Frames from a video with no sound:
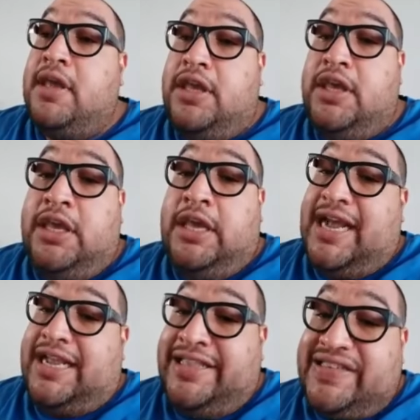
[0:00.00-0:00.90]
Y
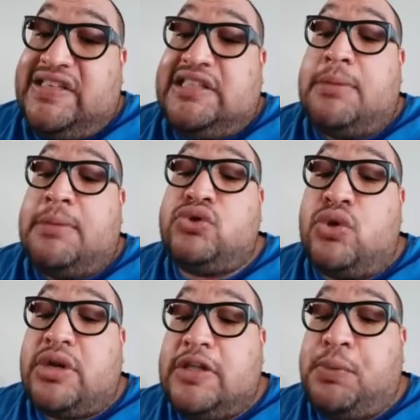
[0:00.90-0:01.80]
aquí necesitamos
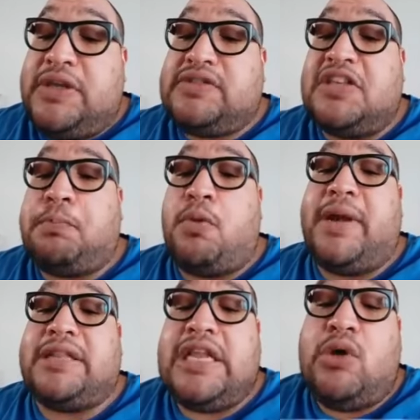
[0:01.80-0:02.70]
son respuestas por parte de la